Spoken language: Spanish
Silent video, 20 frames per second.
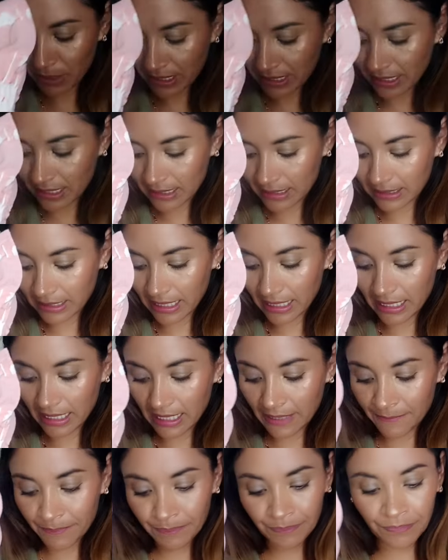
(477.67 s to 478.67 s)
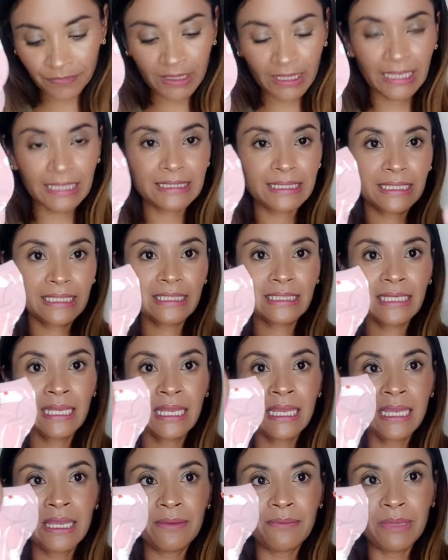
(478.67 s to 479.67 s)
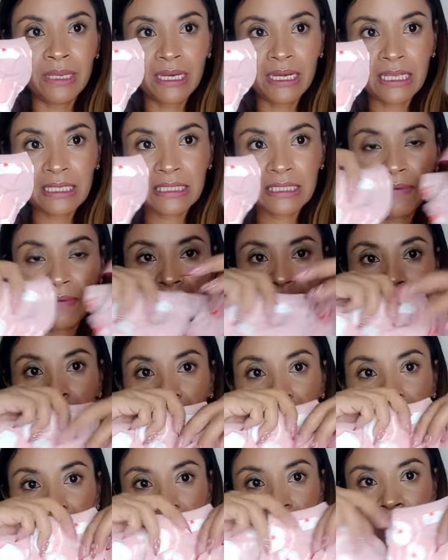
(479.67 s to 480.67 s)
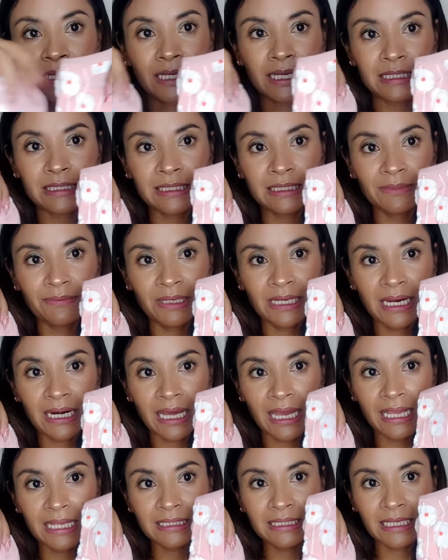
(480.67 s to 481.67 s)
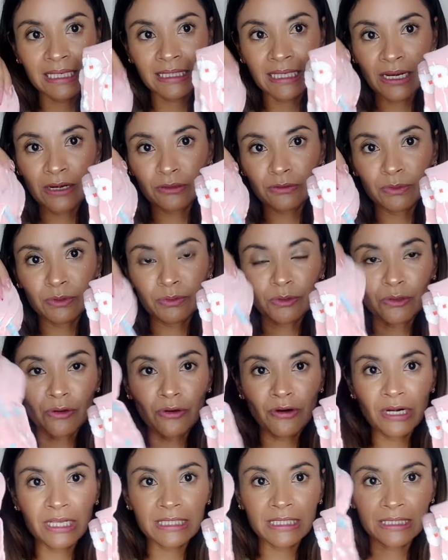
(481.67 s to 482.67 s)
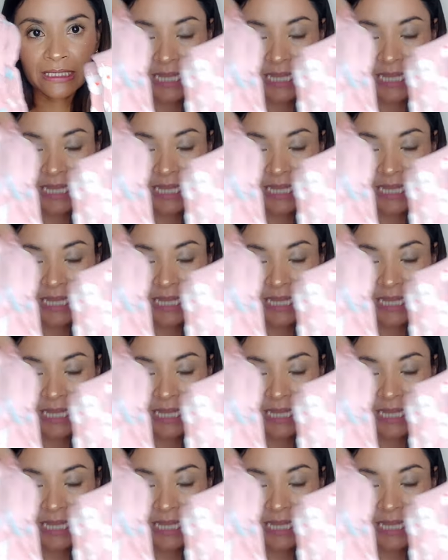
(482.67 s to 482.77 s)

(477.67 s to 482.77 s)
par de, calcetas, miren, viene, este es casi similar a este, que traen los mismos colores,